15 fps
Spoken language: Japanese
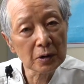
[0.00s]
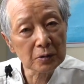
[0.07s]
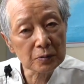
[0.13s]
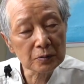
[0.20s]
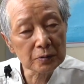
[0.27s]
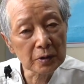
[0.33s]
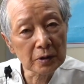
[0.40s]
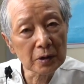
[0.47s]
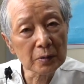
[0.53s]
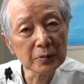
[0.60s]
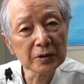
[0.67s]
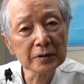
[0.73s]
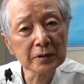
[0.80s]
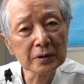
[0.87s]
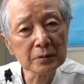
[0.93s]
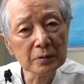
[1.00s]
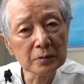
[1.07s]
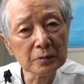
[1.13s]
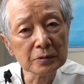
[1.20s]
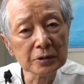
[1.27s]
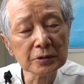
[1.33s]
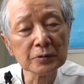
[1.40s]
これアメリカ
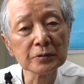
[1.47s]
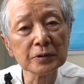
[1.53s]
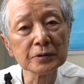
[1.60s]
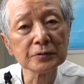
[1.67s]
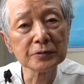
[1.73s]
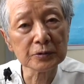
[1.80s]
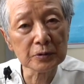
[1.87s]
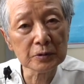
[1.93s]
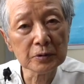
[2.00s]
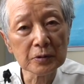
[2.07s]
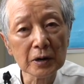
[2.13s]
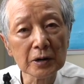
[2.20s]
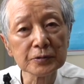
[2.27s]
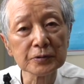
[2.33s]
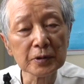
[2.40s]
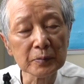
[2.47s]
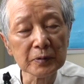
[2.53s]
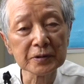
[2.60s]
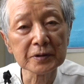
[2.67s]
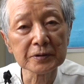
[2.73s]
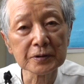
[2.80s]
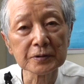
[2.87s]
のリンゴですよ。後で
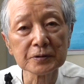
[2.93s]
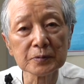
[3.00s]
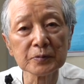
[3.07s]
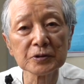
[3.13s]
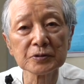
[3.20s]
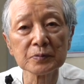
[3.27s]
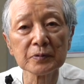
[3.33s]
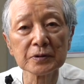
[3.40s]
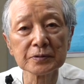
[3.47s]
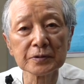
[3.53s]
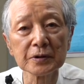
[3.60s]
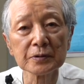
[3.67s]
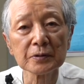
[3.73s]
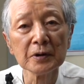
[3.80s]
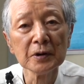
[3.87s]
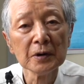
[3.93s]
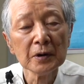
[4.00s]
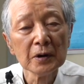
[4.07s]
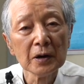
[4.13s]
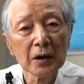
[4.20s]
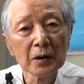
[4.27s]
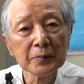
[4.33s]
また説明しますけど、
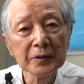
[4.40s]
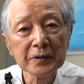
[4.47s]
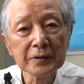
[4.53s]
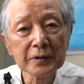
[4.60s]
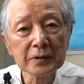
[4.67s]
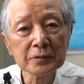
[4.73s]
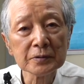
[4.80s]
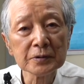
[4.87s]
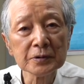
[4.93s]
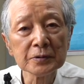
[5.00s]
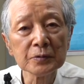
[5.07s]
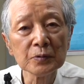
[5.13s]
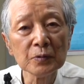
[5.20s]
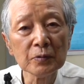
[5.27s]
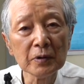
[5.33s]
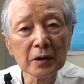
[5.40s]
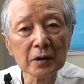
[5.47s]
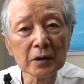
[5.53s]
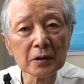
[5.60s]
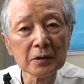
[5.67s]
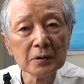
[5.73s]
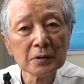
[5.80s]
アメリカのリンゴ
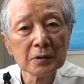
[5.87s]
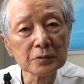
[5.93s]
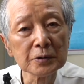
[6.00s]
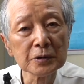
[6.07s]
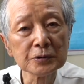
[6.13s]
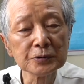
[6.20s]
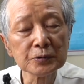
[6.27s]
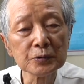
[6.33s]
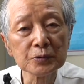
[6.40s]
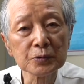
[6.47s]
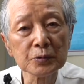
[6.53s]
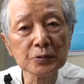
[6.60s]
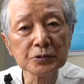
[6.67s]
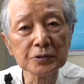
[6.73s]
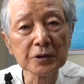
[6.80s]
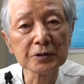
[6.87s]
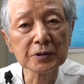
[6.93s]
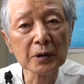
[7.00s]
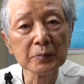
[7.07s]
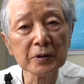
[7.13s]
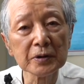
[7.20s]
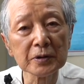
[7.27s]
は熱を通して
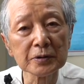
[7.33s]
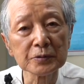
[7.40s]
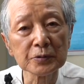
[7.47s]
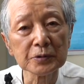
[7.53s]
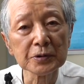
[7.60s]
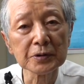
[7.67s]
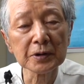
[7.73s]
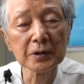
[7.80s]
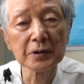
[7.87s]
食べないといけ